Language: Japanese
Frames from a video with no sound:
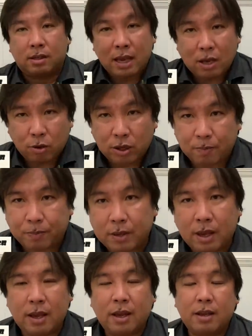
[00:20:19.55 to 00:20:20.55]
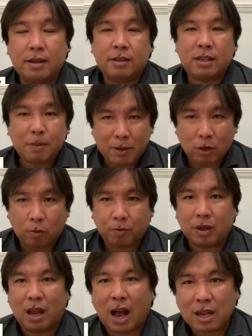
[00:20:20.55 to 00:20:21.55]
最後に、えー、セパの
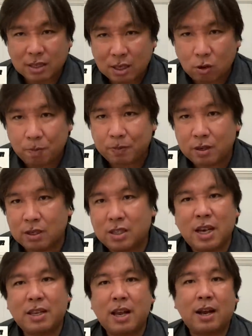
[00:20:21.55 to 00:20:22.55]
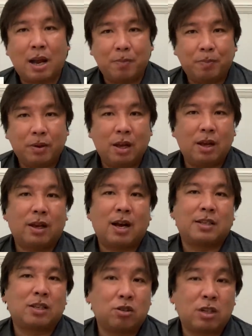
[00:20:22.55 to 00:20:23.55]
明日の試合展開、えー、
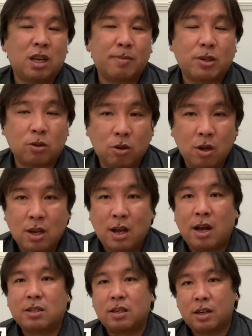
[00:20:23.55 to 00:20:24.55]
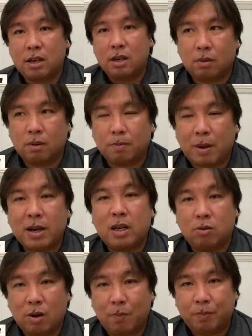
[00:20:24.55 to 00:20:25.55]
解説していきましょう。明日ね、
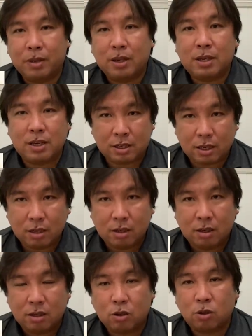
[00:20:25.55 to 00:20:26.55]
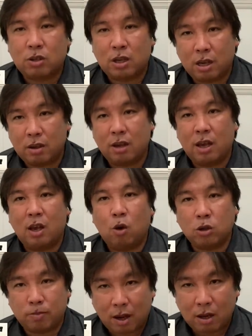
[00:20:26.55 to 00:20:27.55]
パリーグは岸、そして、えー、
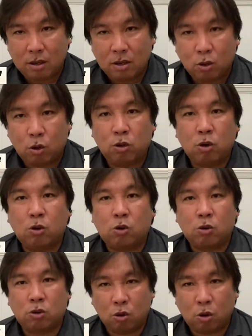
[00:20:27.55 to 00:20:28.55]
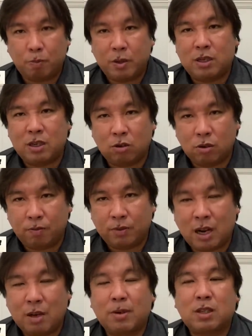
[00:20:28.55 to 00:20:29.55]
小島、この両投手のピッチングに
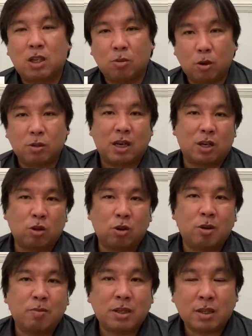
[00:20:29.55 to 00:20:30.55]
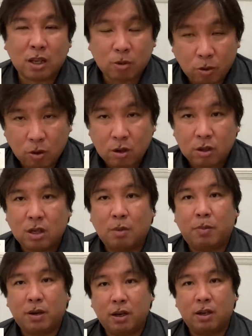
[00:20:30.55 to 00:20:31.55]
なりますけれども、先ほども言いましたけれども、やっ
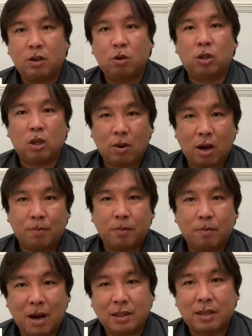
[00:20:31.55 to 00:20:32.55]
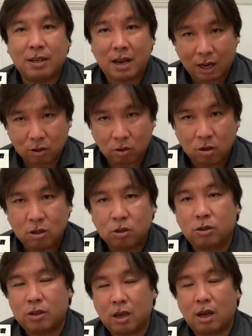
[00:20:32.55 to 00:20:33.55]
ぱりロッテはマーティン・レアード。
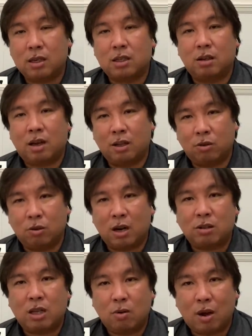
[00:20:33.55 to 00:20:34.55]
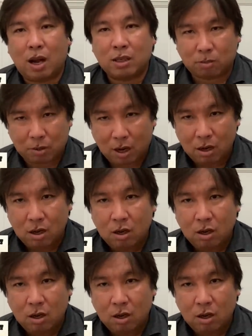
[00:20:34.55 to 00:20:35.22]
そしてあの楽天は浅村。